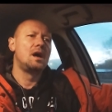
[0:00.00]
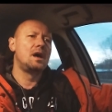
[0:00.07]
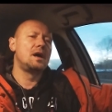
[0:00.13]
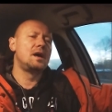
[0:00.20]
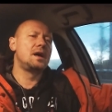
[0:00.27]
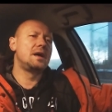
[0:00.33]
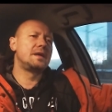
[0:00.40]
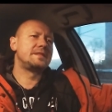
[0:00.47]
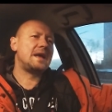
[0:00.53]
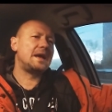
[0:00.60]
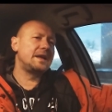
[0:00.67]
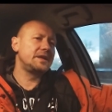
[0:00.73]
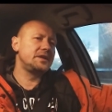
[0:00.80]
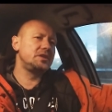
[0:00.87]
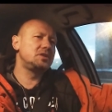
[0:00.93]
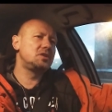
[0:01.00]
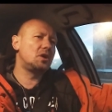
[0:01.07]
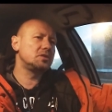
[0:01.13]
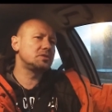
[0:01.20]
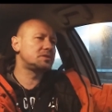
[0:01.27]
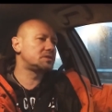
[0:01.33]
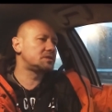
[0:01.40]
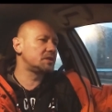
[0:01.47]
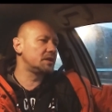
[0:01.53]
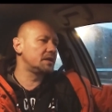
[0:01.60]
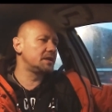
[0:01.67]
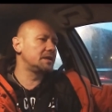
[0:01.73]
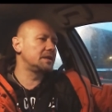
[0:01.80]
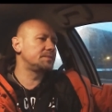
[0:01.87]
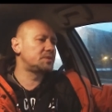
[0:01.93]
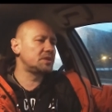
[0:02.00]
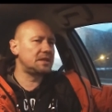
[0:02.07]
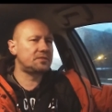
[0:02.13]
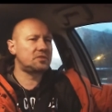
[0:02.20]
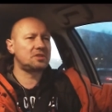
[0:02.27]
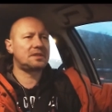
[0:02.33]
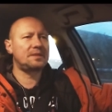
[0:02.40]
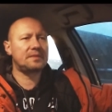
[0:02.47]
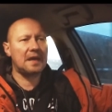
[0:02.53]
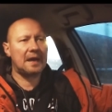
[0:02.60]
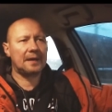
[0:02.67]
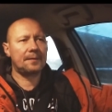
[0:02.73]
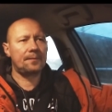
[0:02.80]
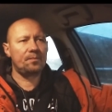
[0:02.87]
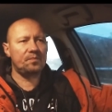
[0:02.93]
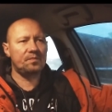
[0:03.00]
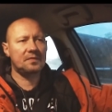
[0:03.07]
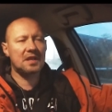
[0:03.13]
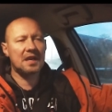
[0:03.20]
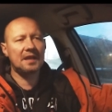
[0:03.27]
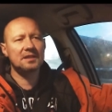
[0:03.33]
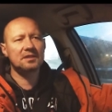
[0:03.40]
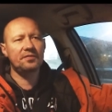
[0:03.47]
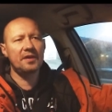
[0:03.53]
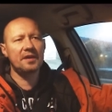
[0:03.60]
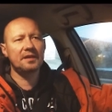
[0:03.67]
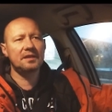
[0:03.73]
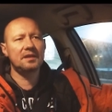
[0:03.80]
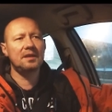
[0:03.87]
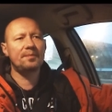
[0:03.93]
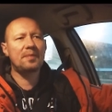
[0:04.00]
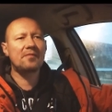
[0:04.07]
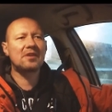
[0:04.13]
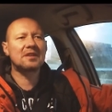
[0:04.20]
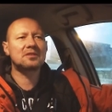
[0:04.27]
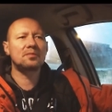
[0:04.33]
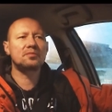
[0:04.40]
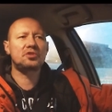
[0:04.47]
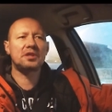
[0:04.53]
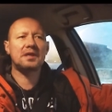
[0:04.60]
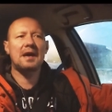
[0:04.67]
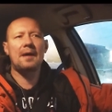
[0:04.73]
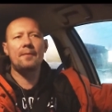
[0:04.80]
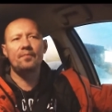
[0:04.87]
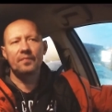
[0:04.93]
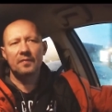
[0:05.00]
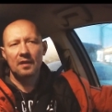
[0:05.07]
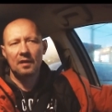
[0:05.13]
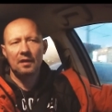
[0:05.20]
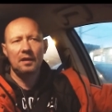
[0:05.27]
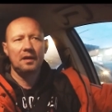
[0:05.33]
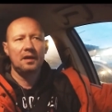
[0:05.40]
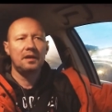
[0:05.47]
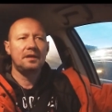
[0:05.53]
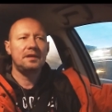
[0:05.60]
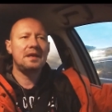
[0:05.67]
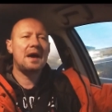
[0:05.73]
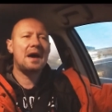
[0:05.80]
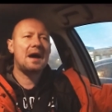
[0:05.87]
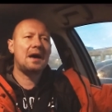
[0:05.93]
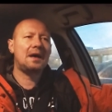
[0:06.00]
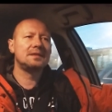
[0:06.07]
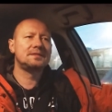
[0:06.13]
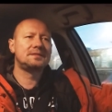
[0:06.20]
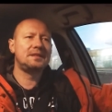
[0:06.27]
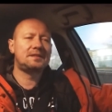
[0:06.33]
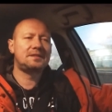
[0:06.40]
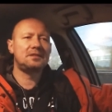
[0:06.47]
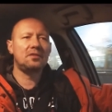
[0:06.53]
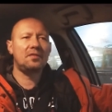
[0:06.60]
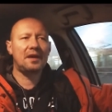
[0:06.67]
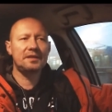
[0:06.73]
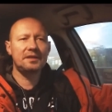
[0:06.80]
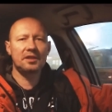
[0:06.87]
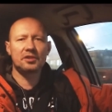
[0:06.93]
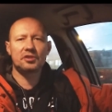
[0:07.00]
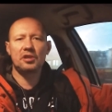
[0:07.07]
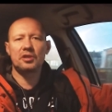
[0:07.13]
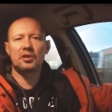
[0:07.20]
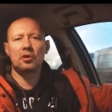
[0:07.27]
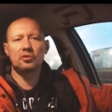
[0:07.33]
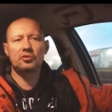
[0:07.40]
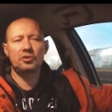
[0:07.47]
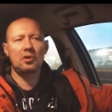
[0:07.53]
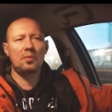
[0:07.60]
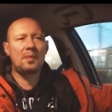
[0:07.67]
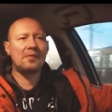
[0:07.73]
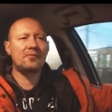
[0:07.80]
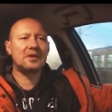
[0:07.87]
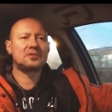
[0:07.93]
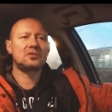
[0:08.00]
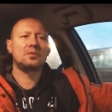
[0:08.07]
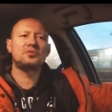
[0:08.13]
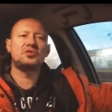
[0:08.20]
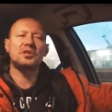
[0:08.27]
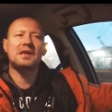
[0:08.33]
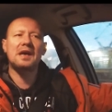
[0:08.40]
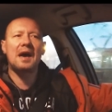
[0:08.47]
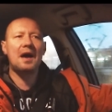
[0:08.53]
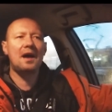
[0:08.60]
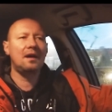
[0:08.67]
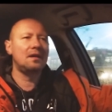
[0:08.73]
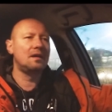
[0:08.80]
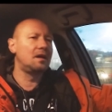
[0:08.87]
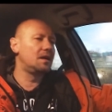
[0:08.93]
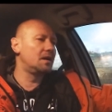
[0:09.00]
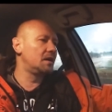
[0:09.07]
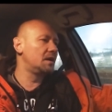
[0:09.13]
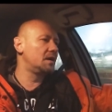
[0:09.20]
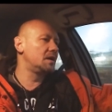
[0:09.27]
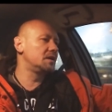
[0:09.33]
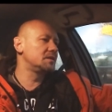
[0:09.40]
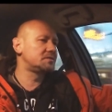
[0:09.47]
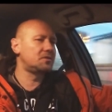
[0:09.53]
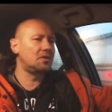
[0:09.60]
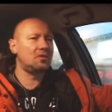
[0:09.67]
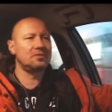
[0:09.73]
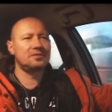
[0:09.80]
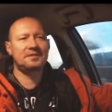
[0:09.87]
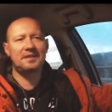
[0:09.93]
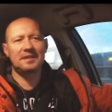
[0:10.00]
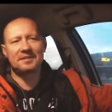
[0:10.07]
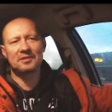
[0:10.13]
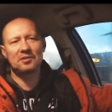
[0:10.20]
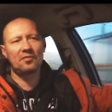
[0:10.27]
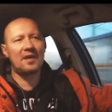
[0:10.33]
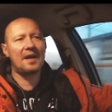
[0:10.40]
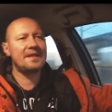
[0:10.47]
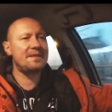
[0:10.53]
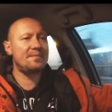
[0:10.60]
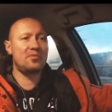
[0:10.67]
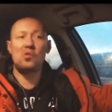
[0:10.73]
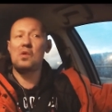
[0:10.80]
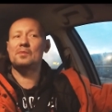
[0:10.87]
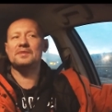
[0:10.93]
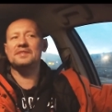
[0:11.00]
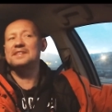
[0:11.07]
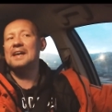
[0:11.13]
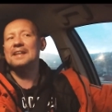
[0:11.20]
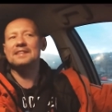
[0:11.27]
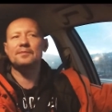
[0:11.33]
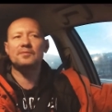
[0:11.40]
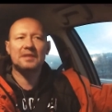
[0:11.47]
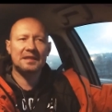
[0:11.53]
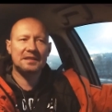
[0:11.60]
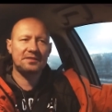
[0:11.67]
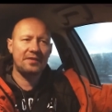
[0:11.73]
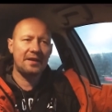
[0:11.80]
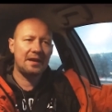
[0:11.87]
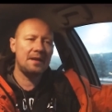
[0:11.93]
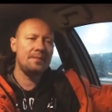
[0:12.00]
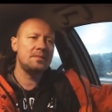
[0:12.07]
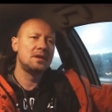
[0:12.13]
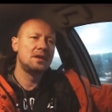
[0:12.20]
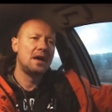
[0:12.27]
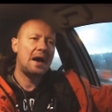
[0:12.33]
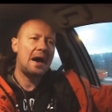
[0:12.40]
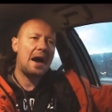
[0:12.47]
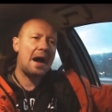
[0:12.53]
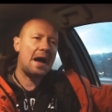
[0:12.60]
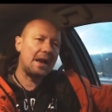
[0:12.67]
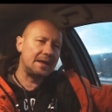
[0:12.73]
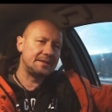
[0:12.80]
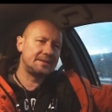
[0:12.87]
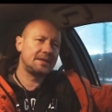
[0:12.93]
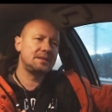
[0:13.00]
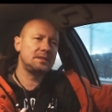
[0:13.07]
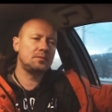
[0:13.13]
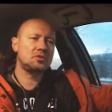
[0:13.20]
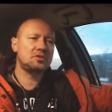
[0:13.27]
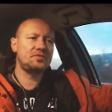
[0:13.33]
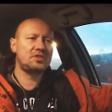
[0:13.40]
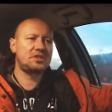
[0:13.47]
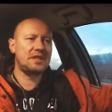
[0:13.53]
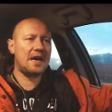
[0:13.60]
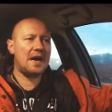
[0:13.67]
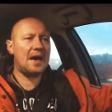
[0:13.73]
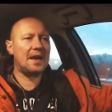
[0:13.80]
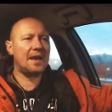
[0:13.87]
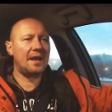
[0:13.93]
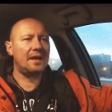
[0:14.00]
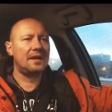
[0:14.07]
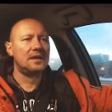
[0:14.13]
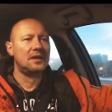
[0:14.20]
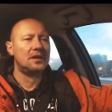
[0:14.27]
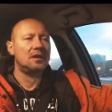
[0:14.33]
E, dalej idąc, e, przede wszystkim tak. Transfer e, Pawła Tomczyka ja zdecydowanie, jeżeli chodzi o Pawła Tomczyka, e, to zdecydowanie byłem za tym transferem, ale, z jednym oczywiście ale,